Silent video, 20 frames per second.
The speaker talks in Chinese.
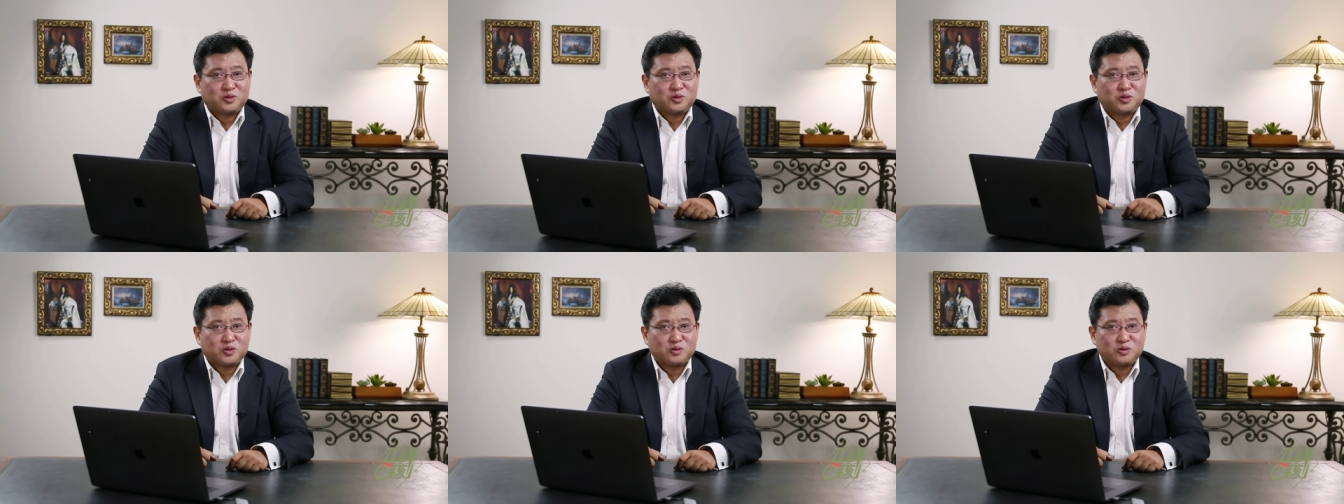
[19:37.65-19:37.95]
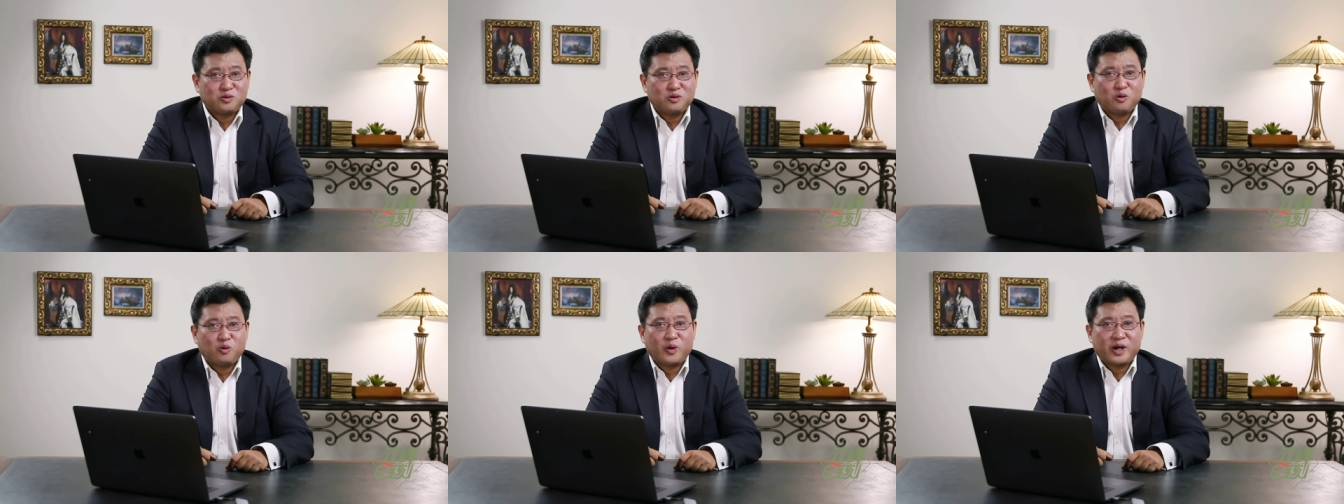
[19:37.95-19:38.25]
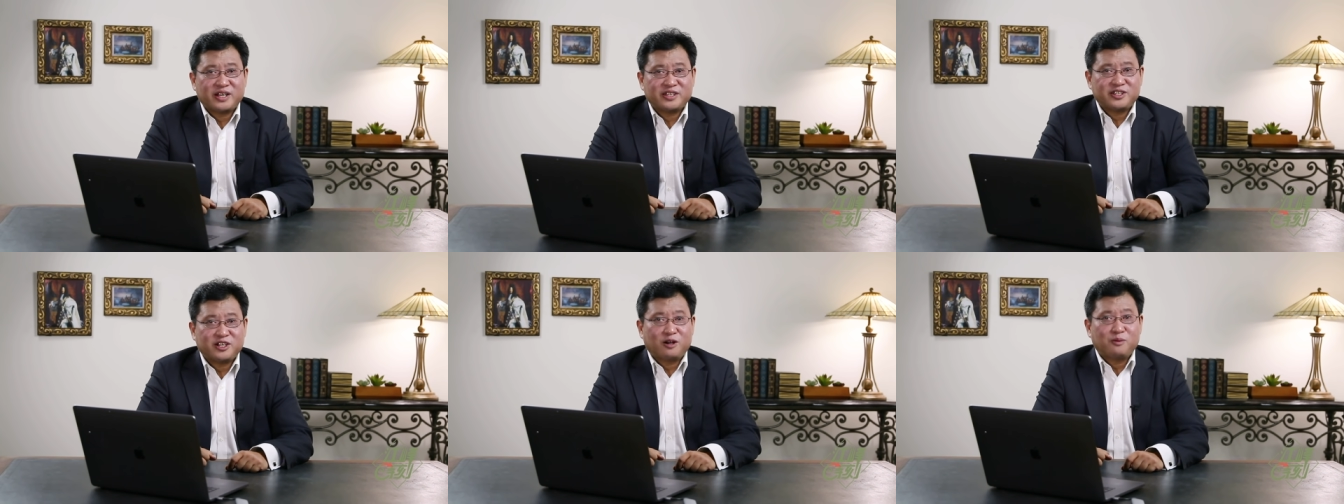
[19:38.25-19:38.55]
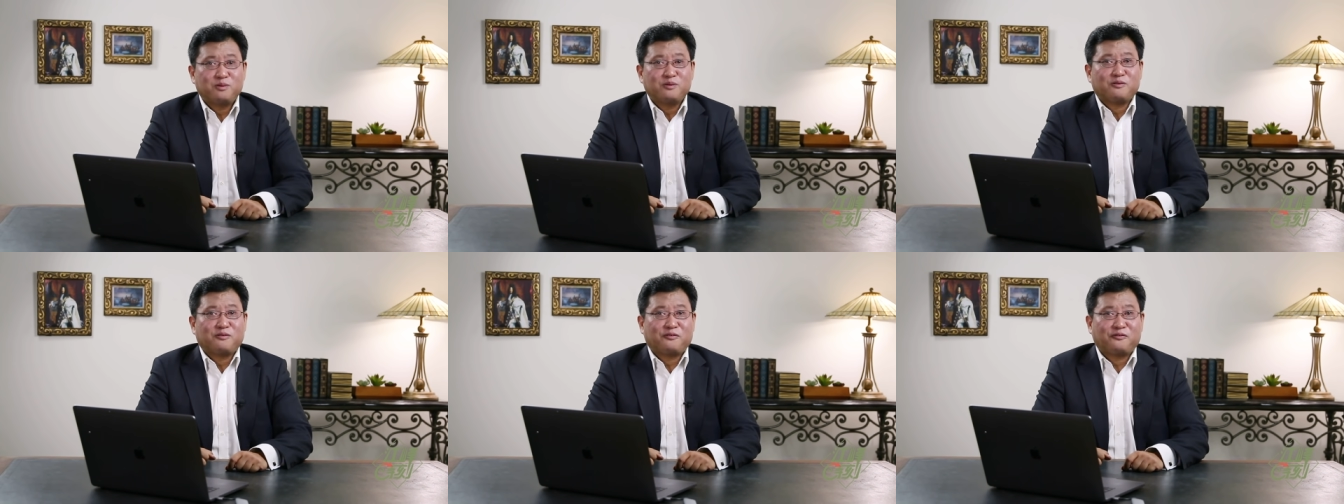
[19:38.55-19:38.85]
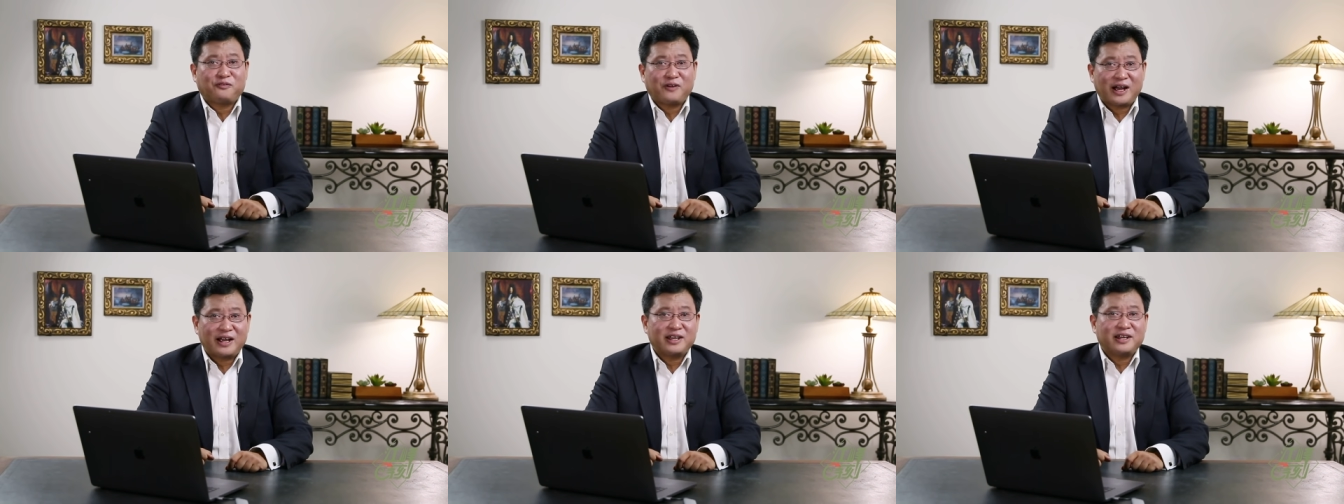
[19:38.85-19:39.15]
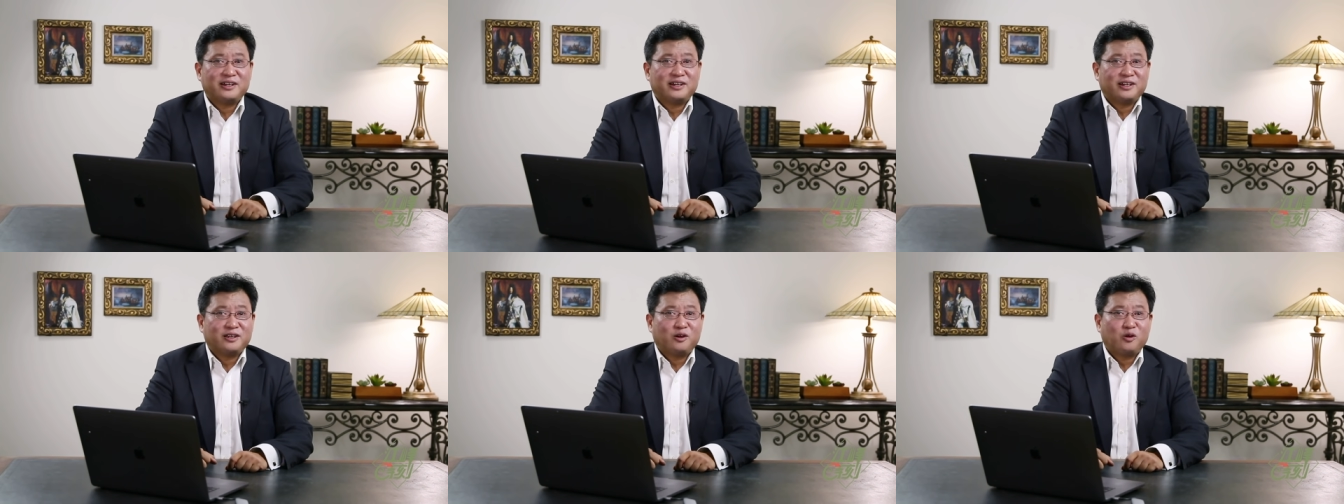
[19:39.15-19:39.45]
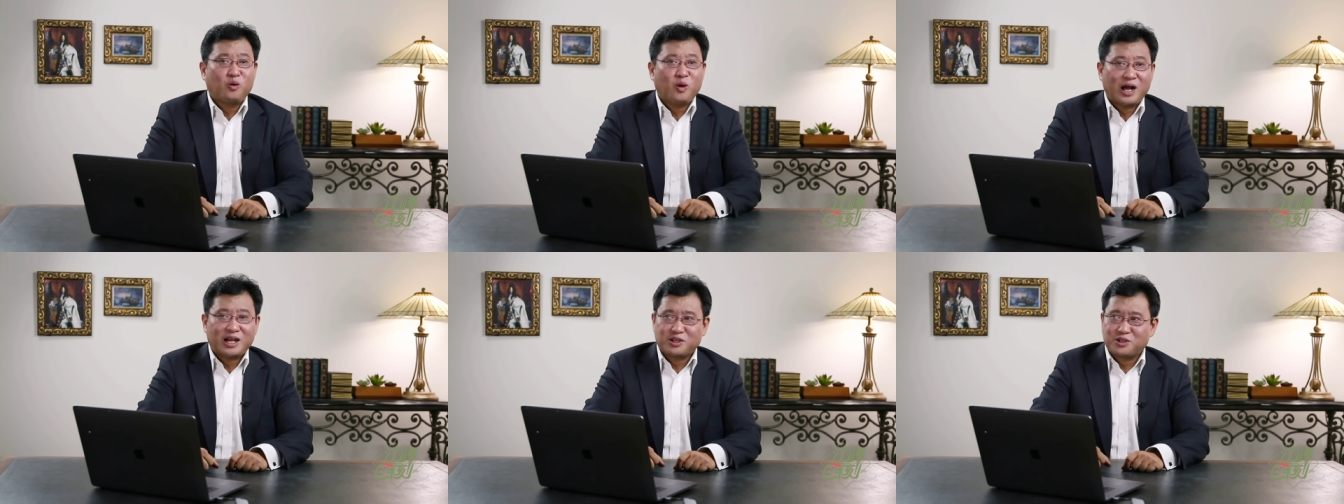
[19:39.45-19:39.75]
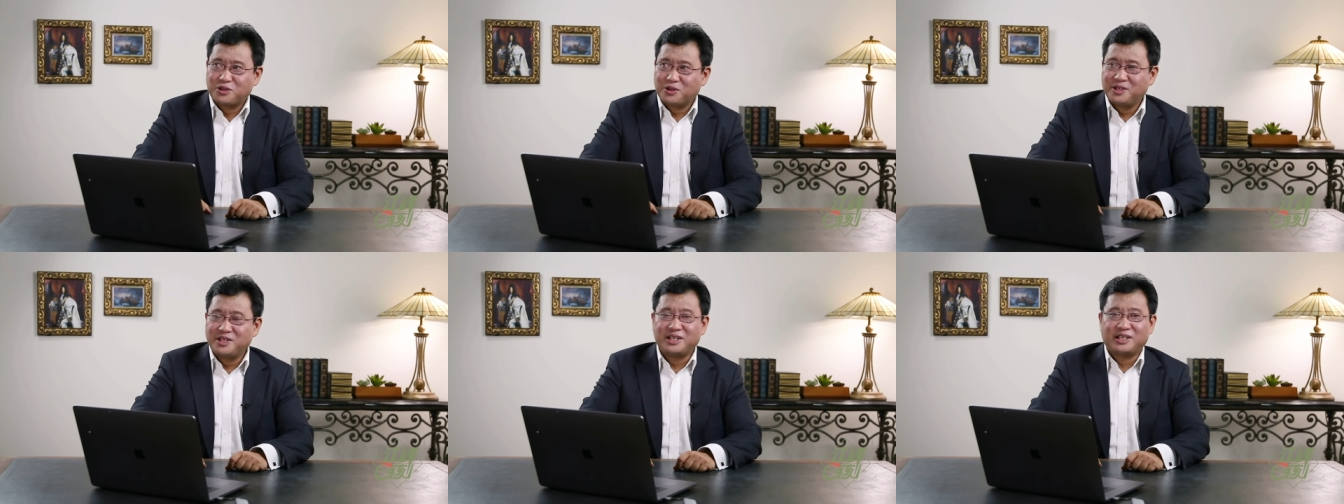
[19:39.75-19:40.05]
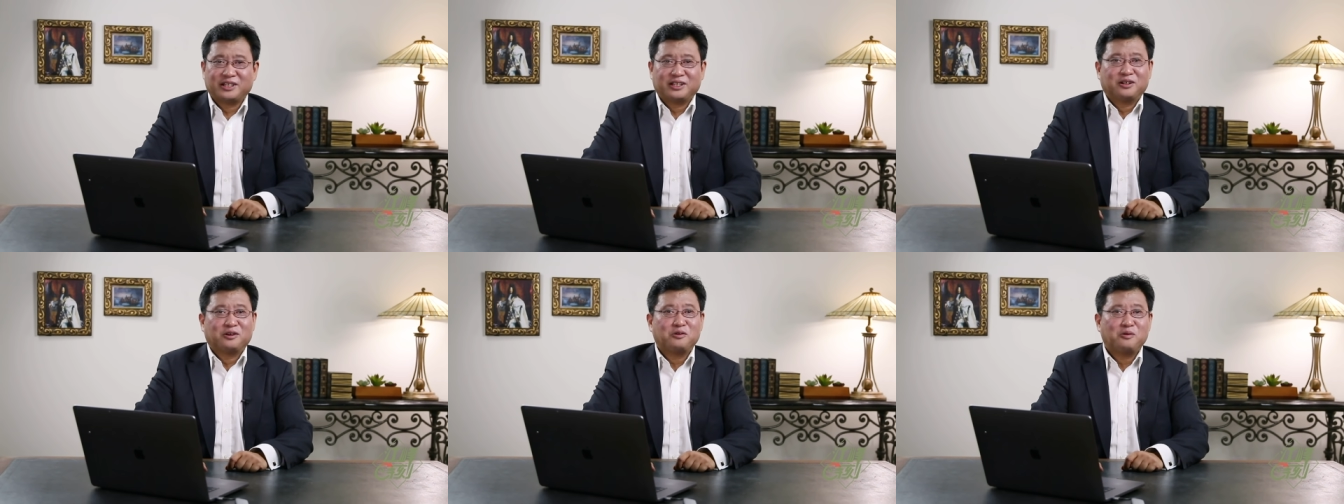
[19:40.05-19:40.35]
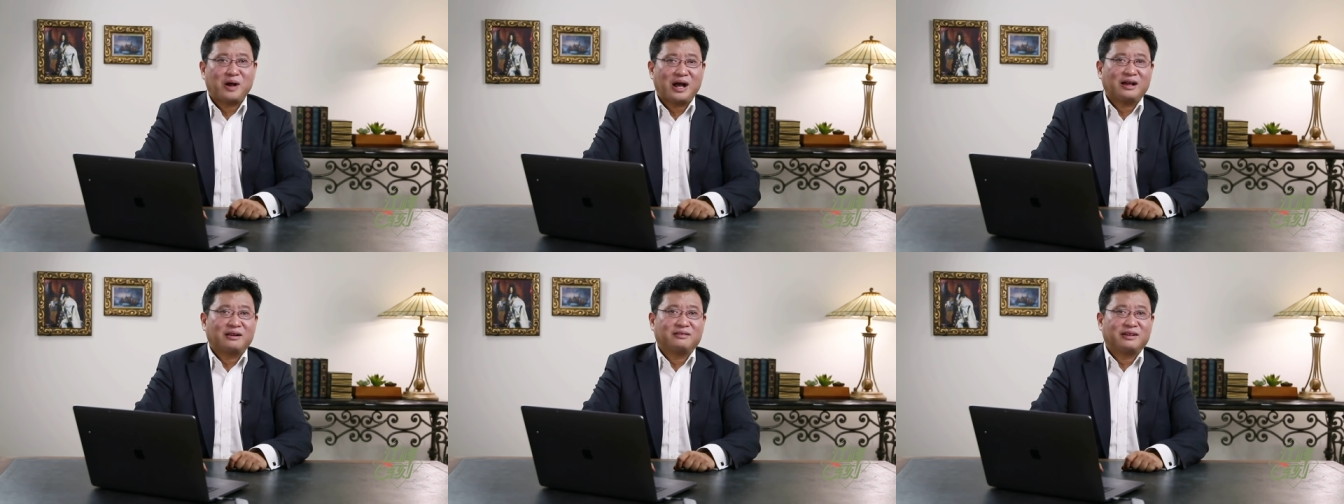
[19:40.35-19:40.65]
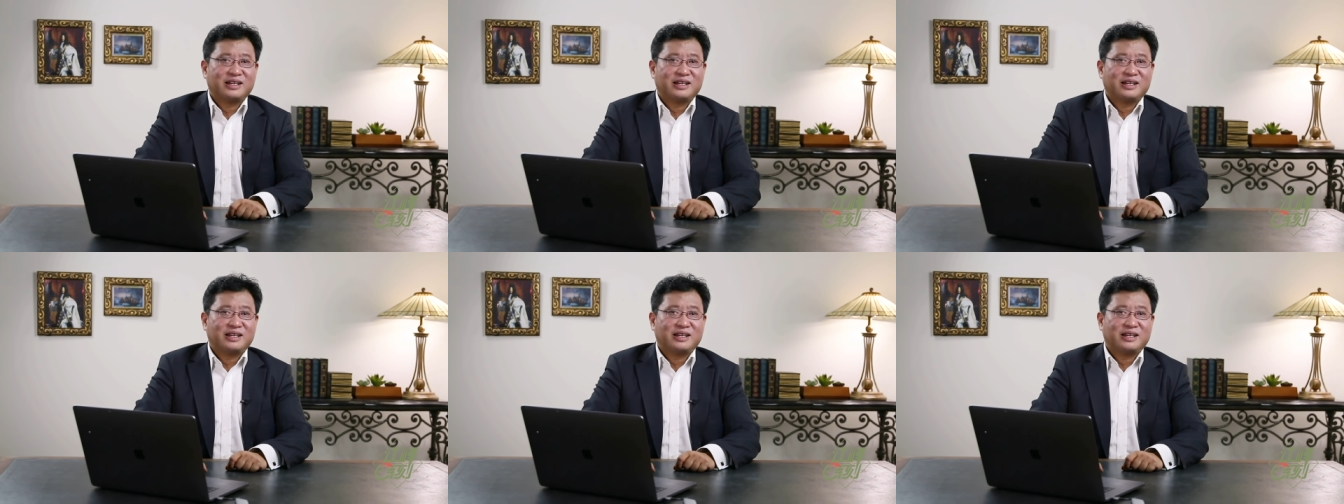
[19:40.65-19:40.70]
中共外交部发言人华春莹的话